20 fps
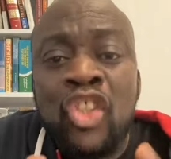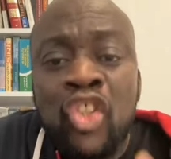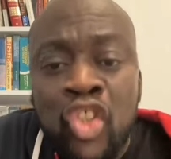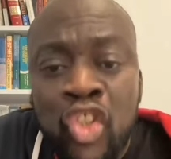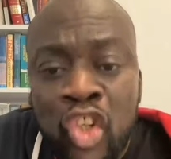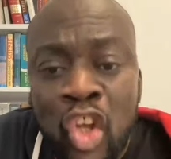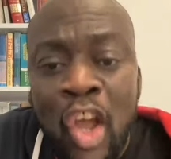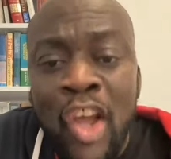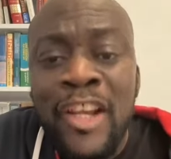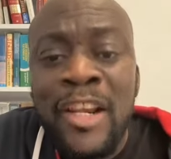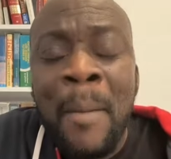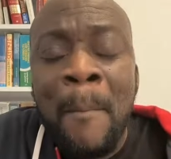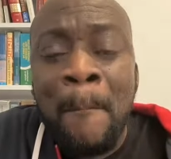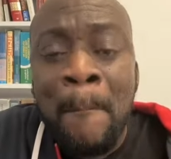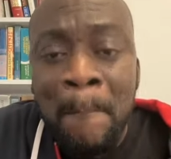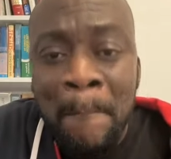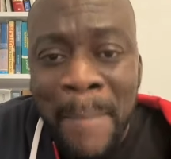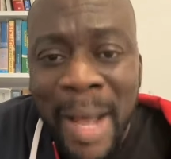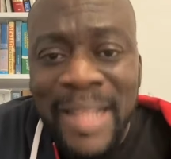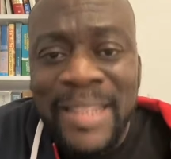jeûnent
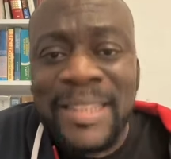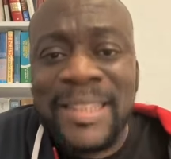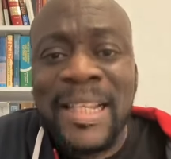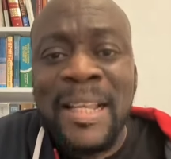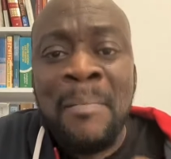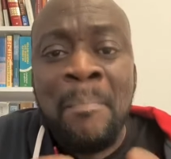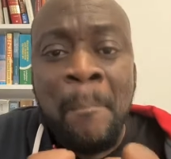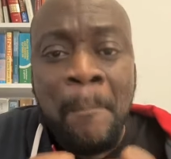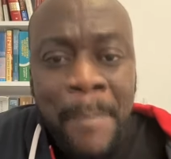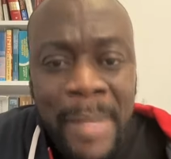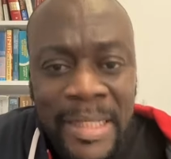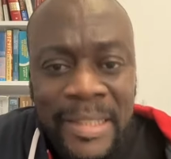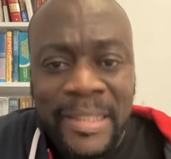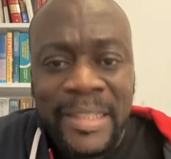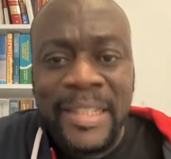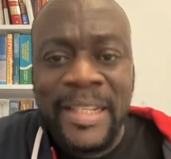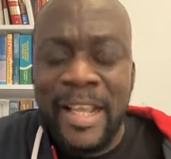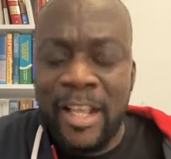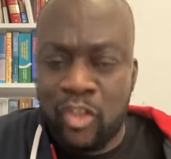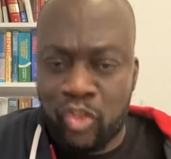matin,
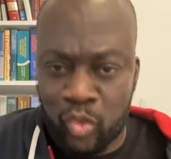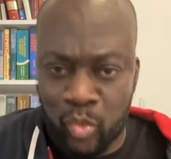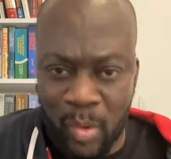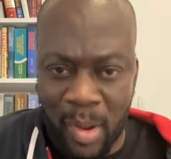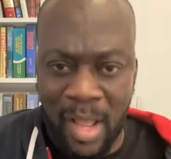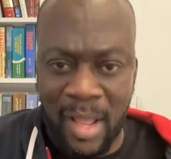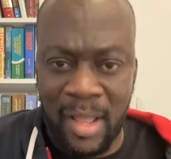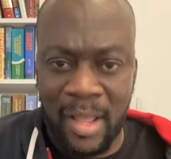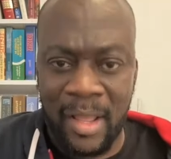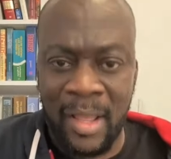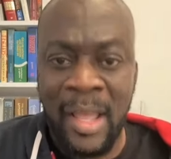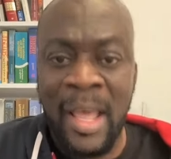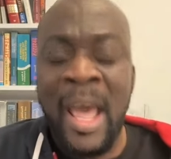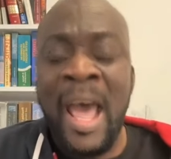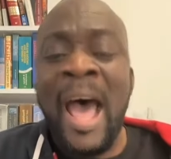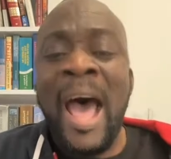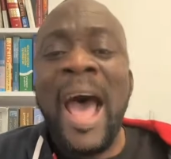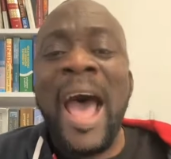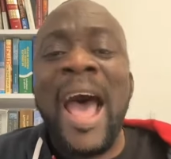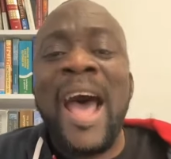midi et soir.
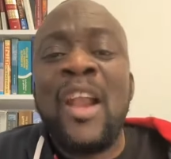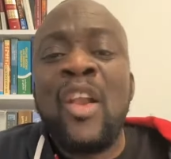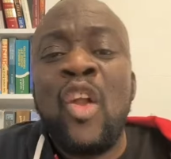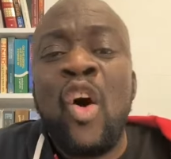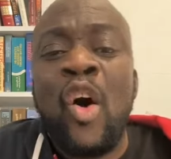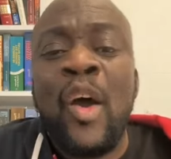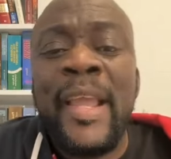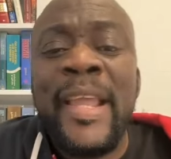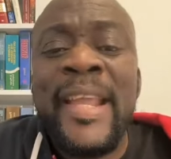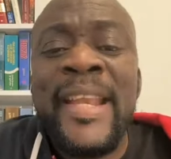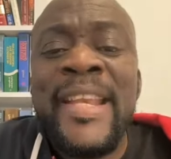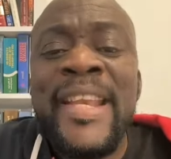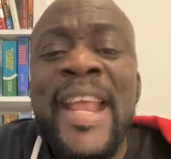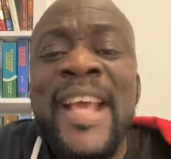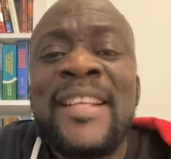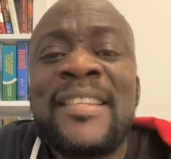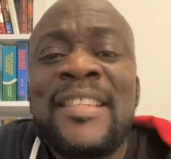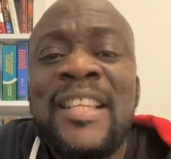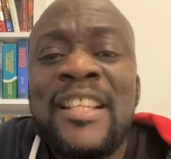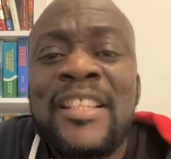Alors, il
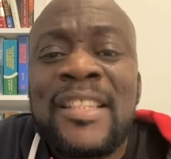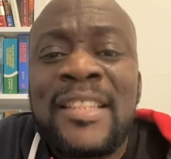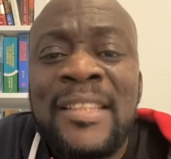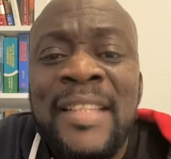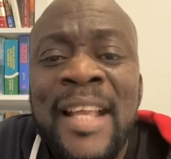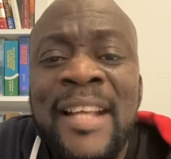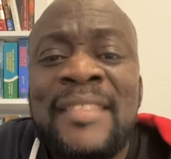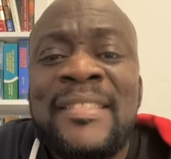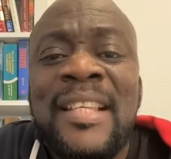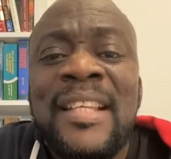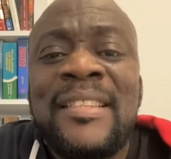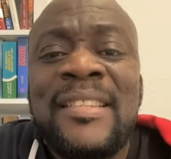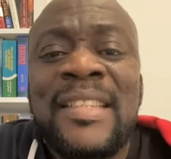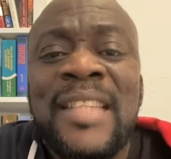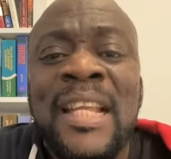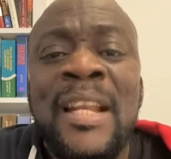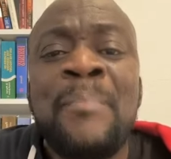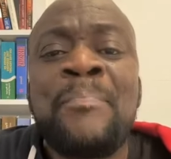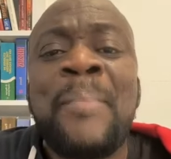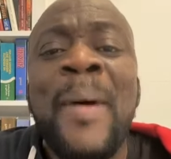n'existe,
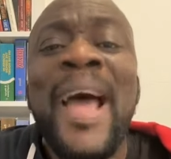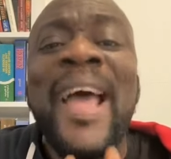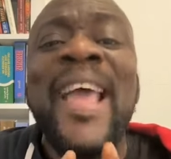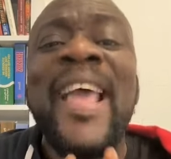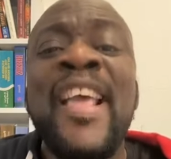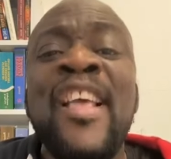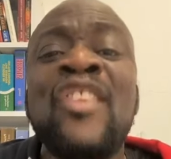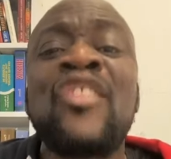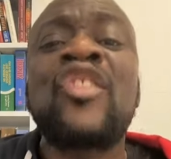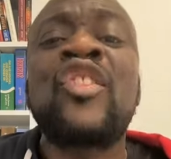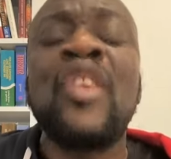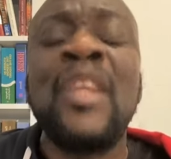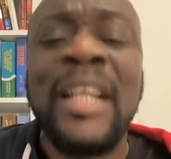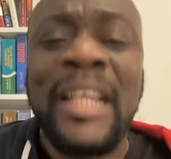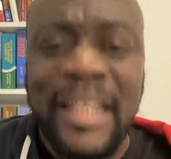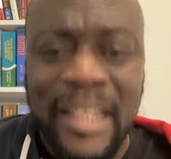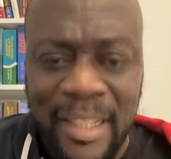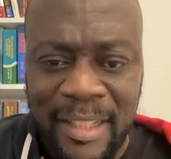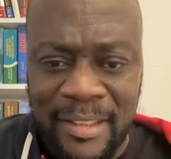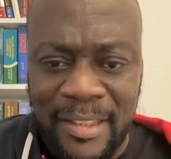n'existe-t-il pas un
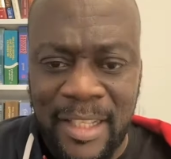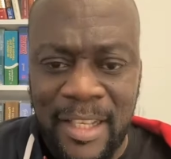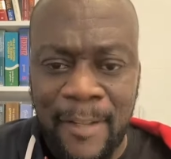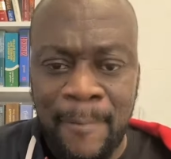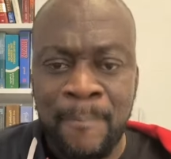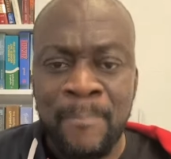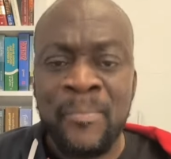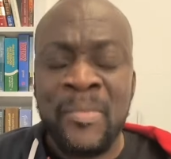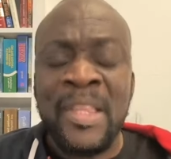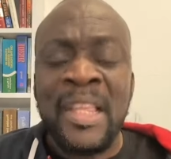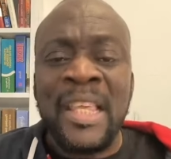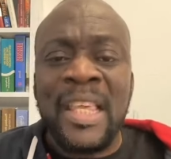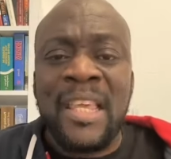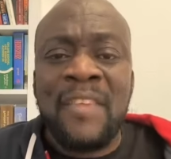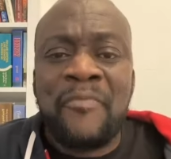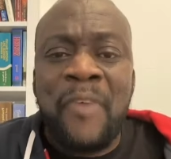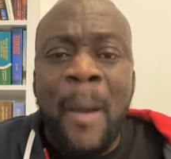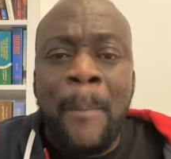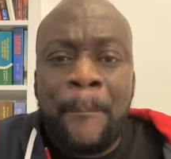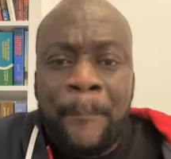seul chrétien
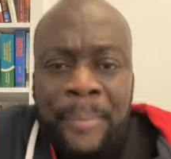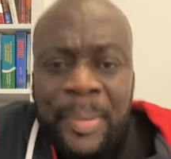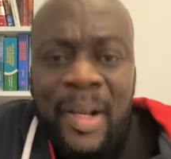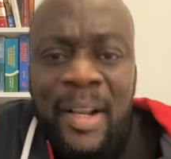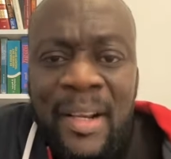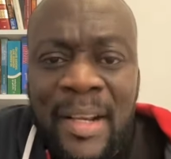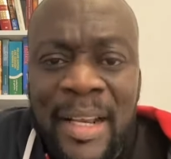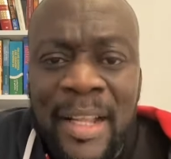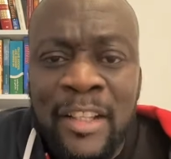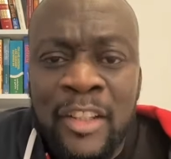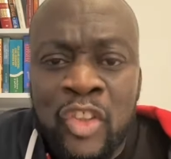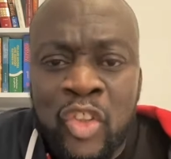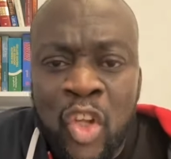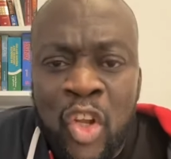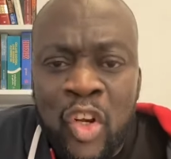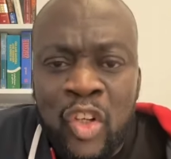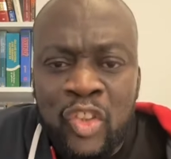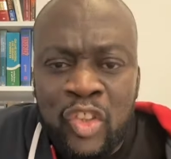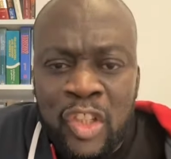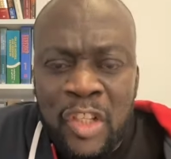qui va prendre
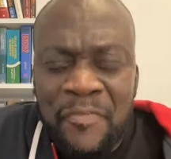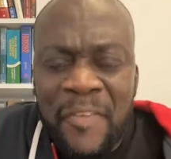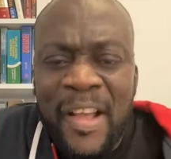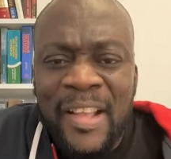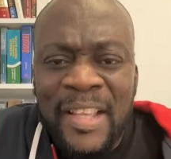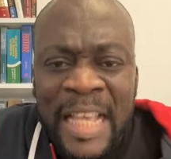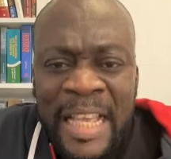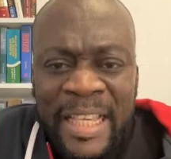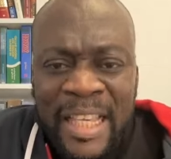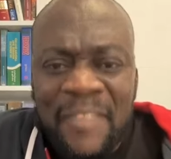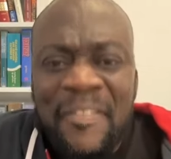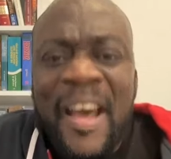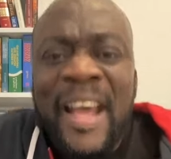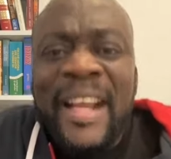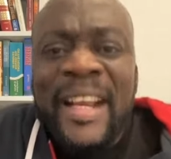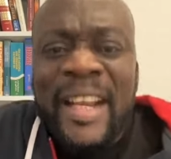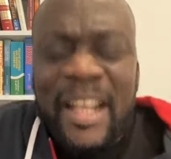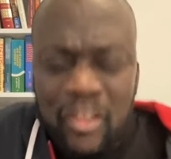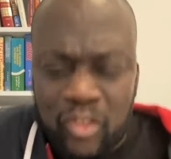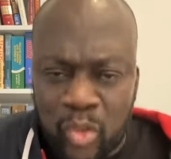de, qui va, qui va
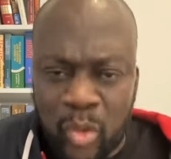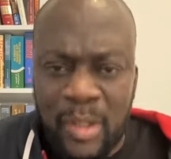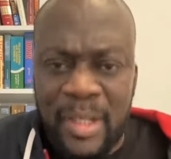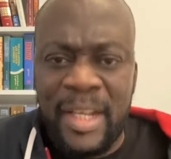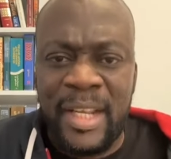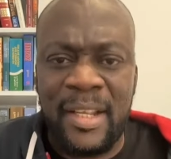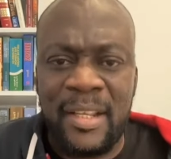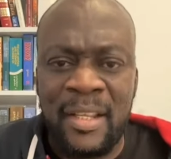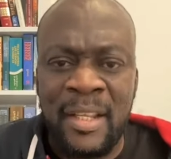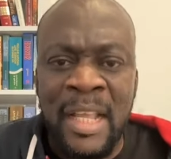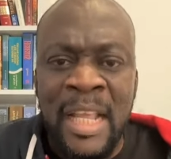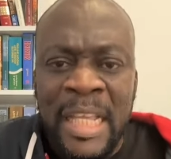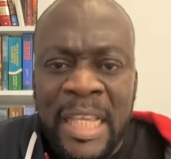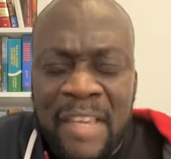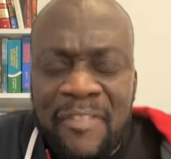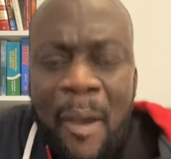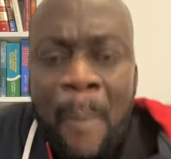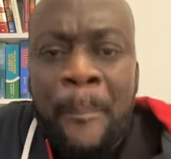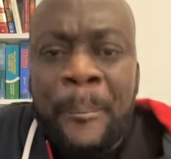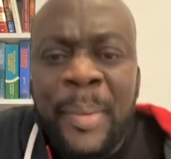raisonner,
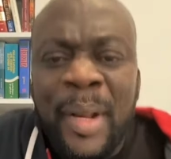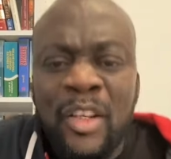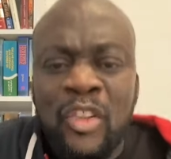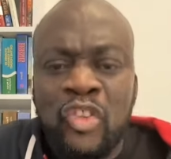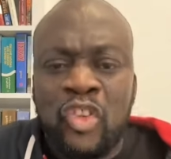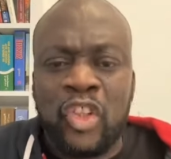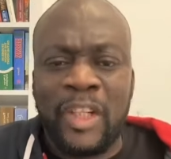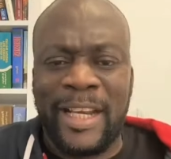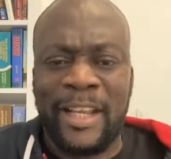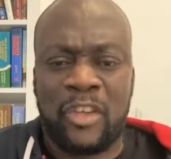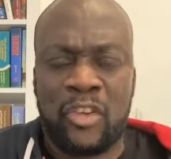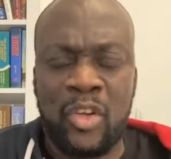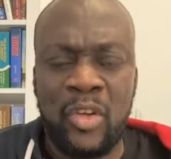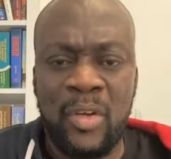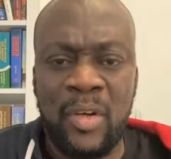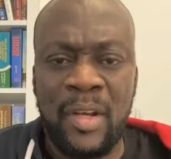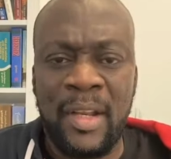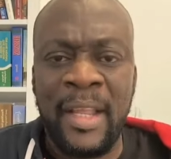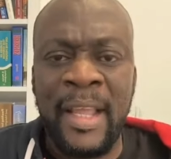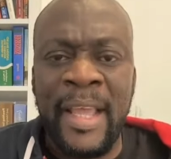qui va prendre du
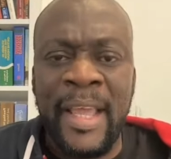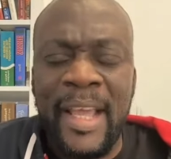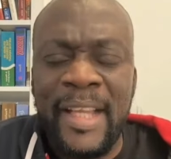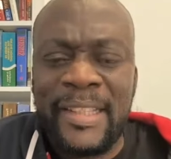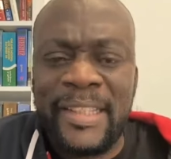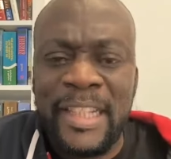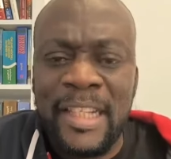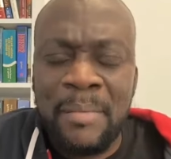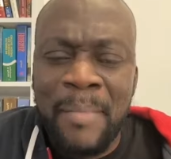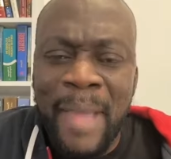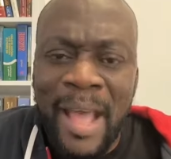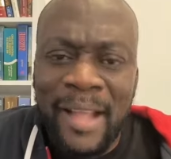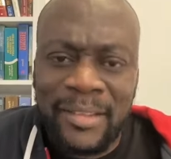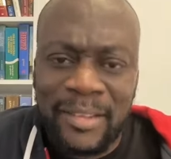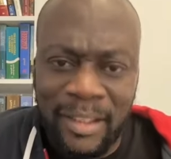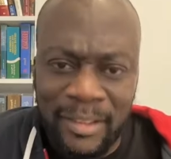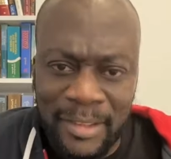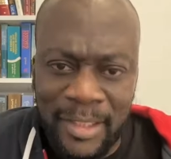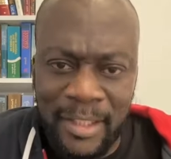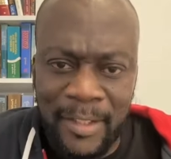recul et dire, mais
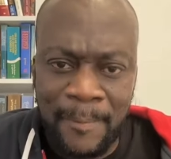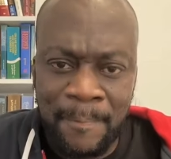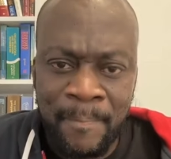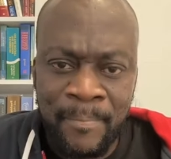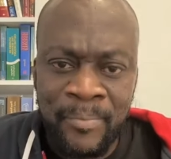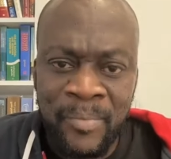attendez,